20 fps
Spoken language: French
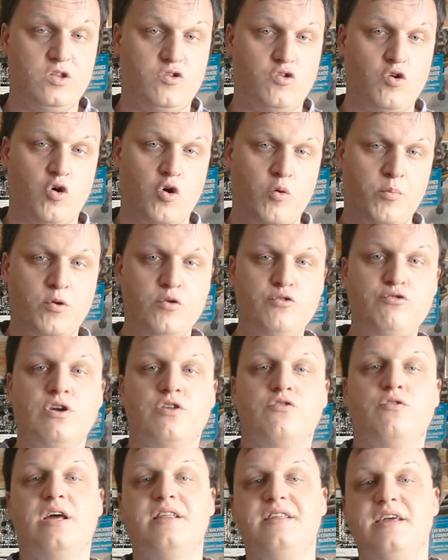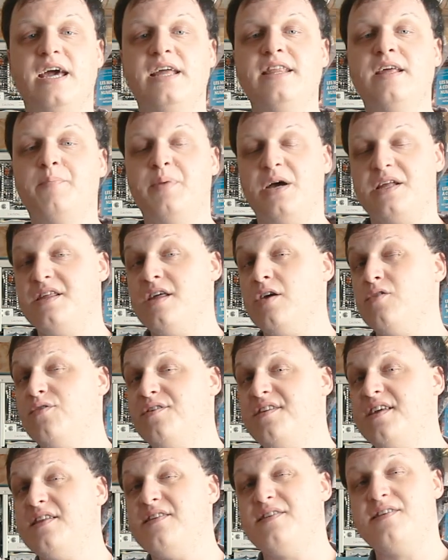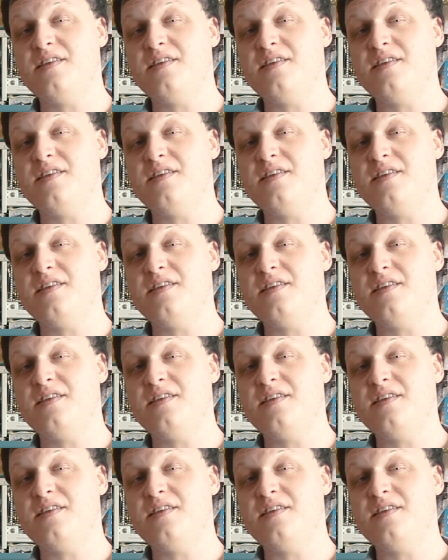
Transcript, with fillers: et de reproduire de l'ADN à partir de cette